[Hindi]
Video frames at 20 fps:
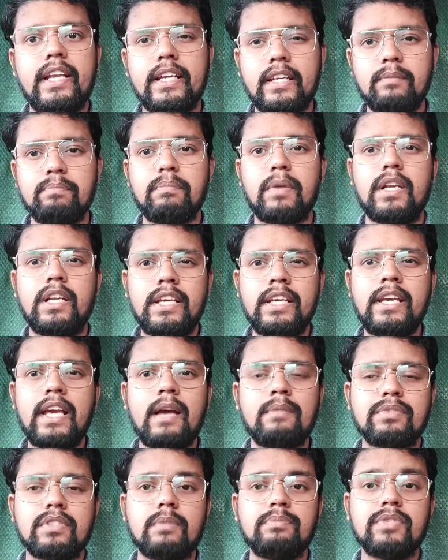है लेकिन भले ही
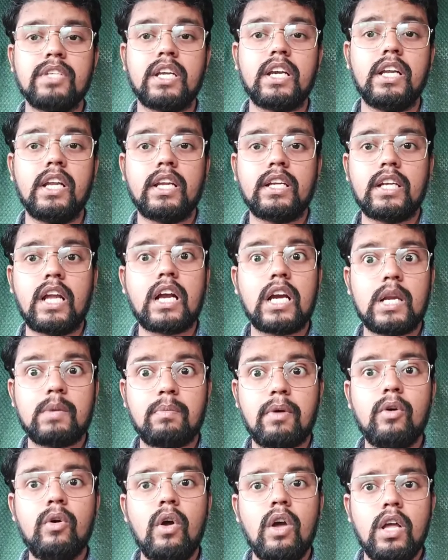आप सबसे कनेक्ट ना कर
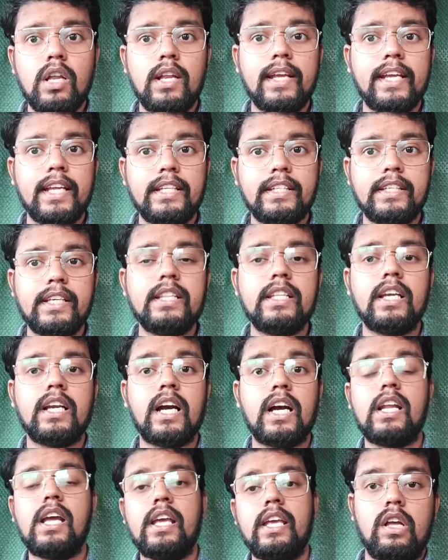पाओ लेकिन ये
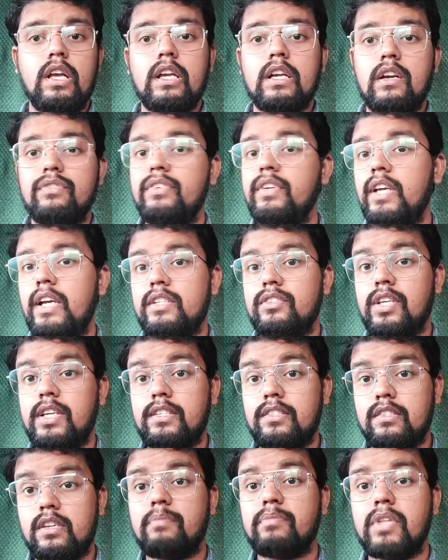दिखाना एक काफी अच्छा
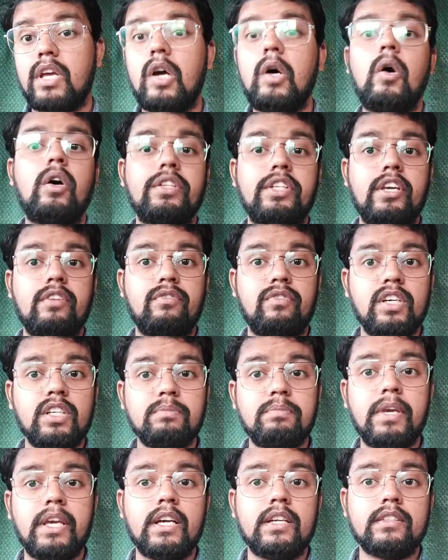स्टेप था और ये
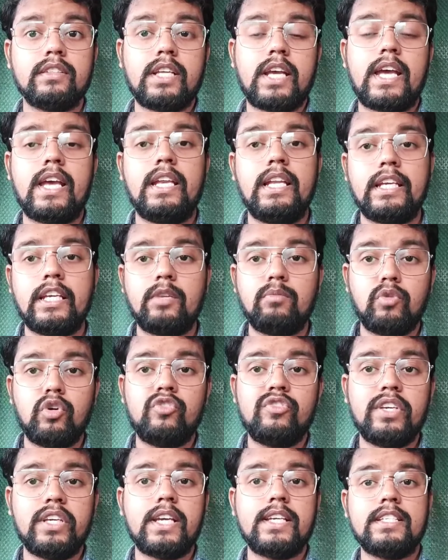वर्क भी करता है लेकिन
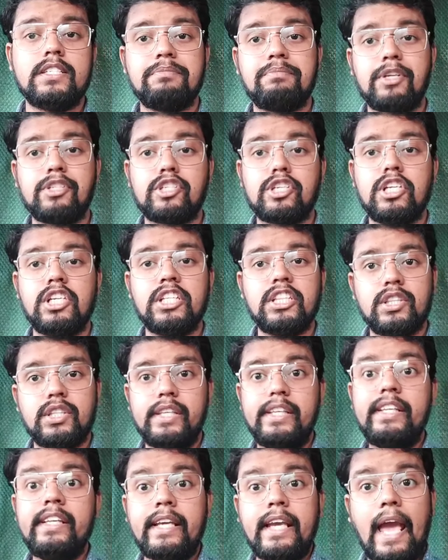मूवी के स्पेशली
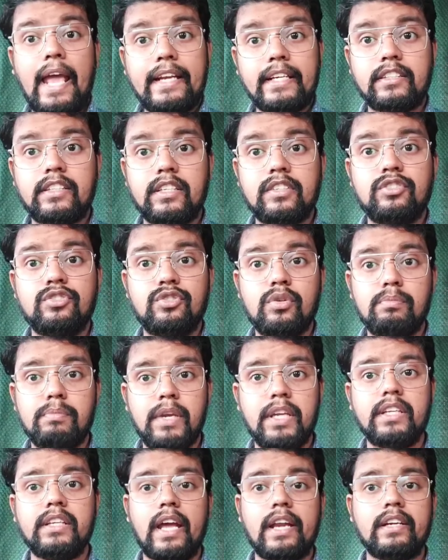तीन कैरेक्टर्स जो
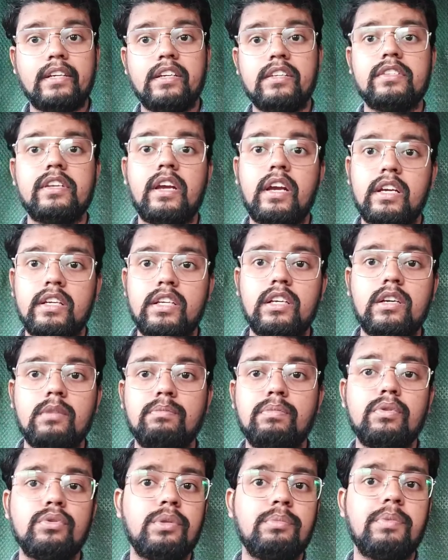मेन कैरेक्टर्स हैं अनिल
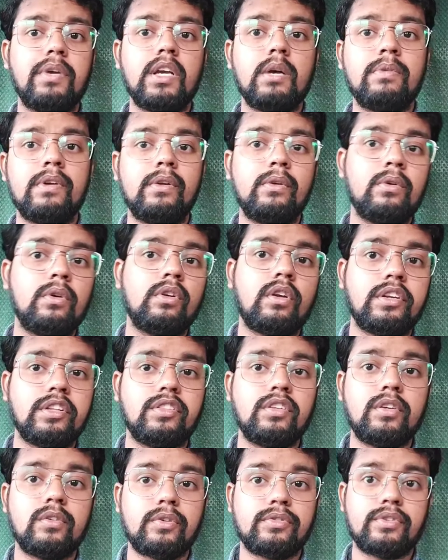कपूर दीपिका पटिकोन और
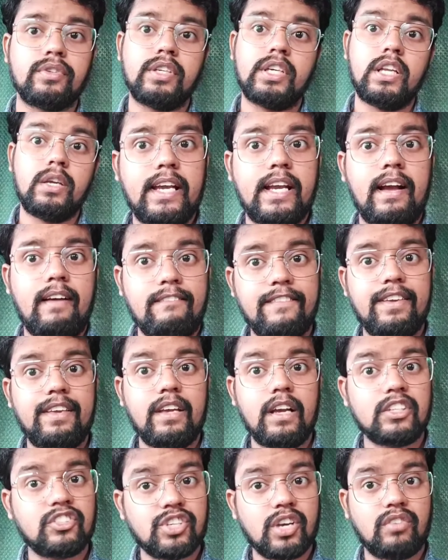ऋतिक रोशन के लिए काफी
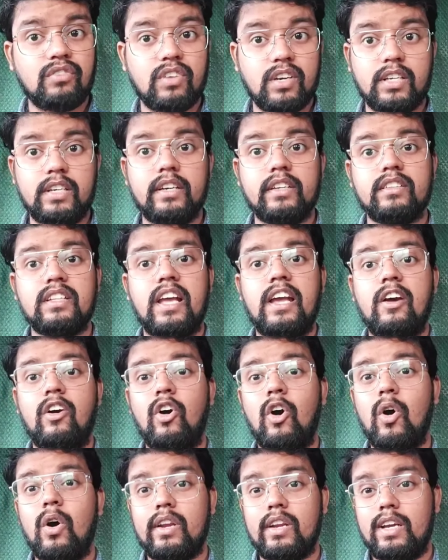अच्छा वर्क करता है
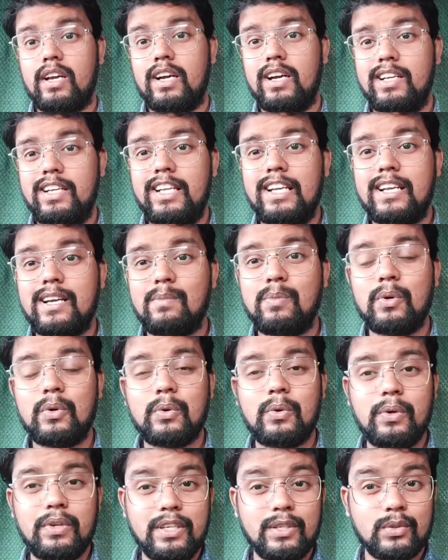और अनिल कपूर
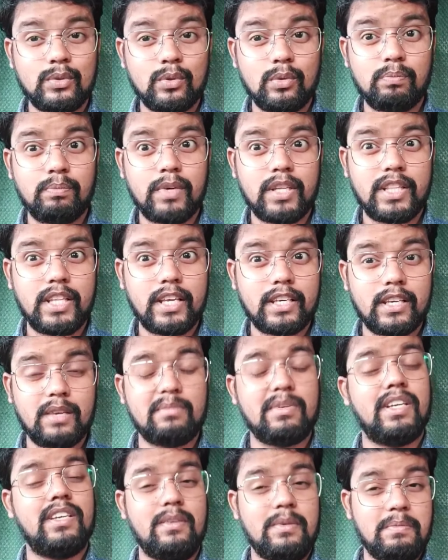को इस रूप में देख
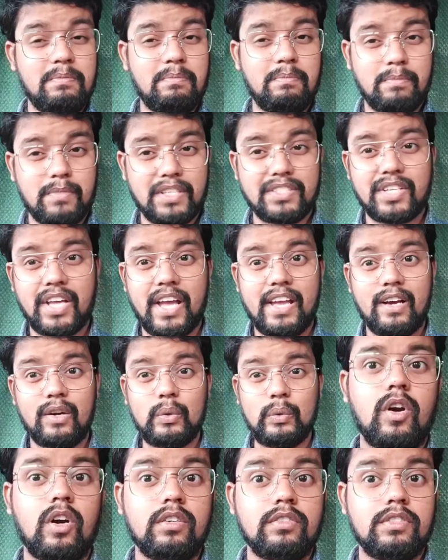के भाई मजा आया
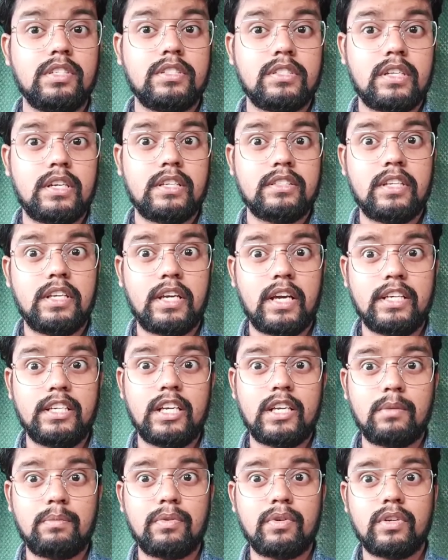और जिस तरह से
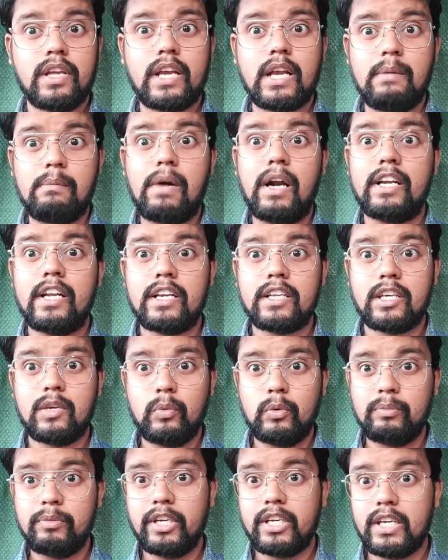अनिल कपूर ने कमांडर की
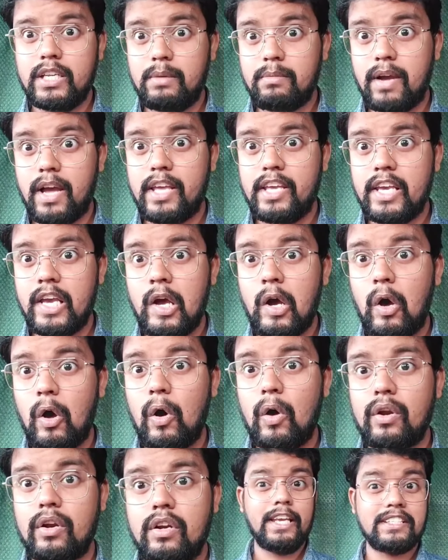भूमिका निभाई है
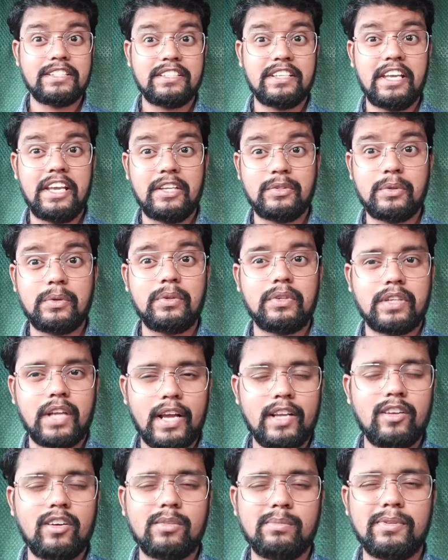और एक से एक जो
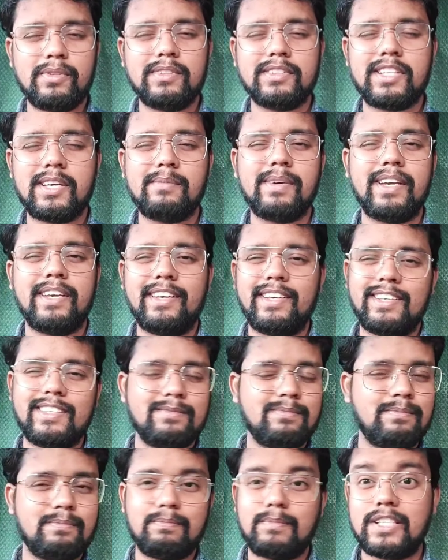डायलॉग बोलते हैं भाई
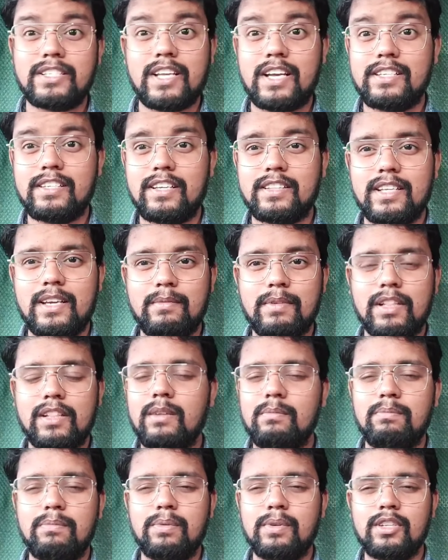मजा आ जाता है
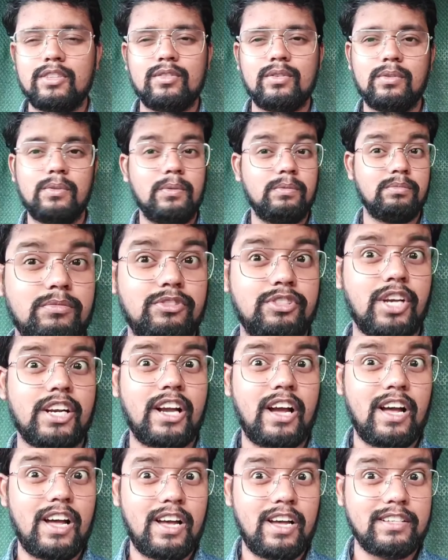मतलब बोले तो
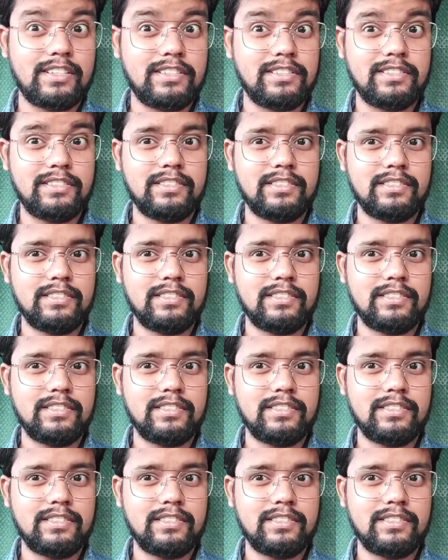झकास